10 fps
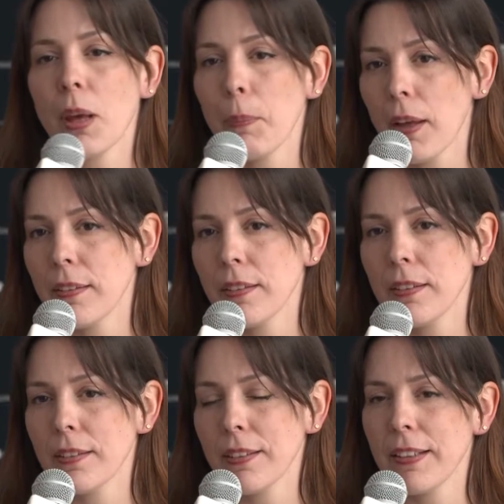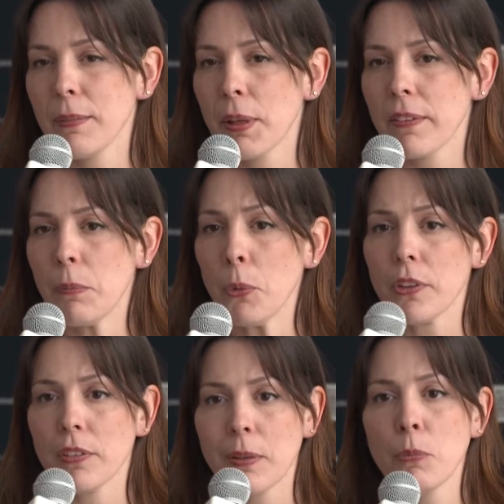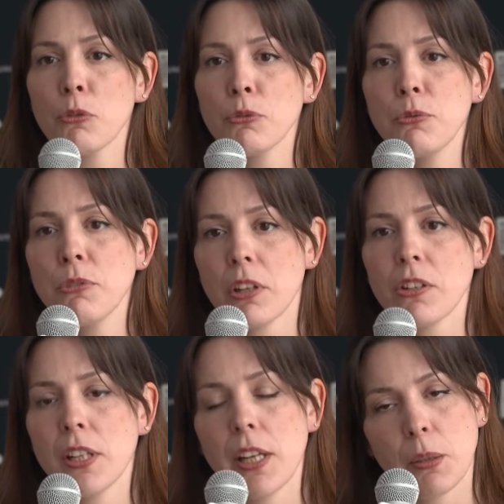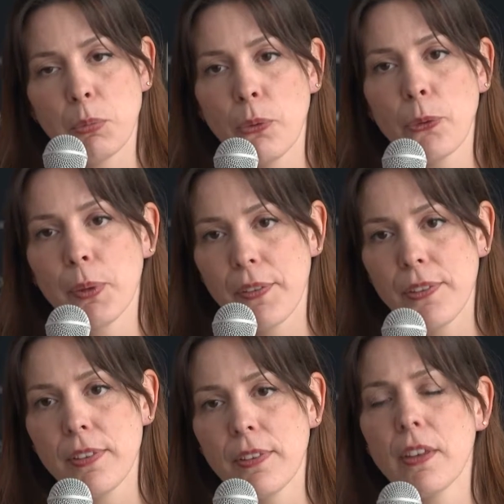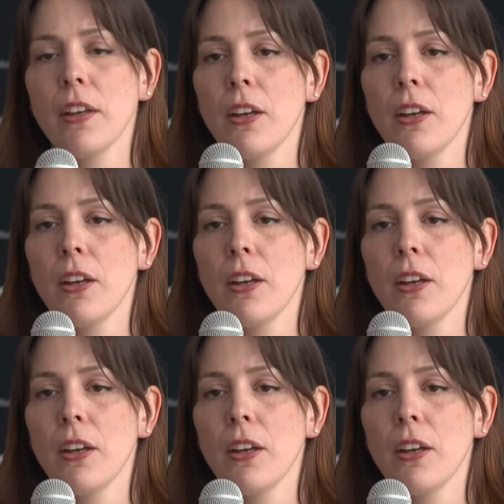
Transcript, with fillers: très pratiques. Les participants étaient vraiment venus chercher les réponses précises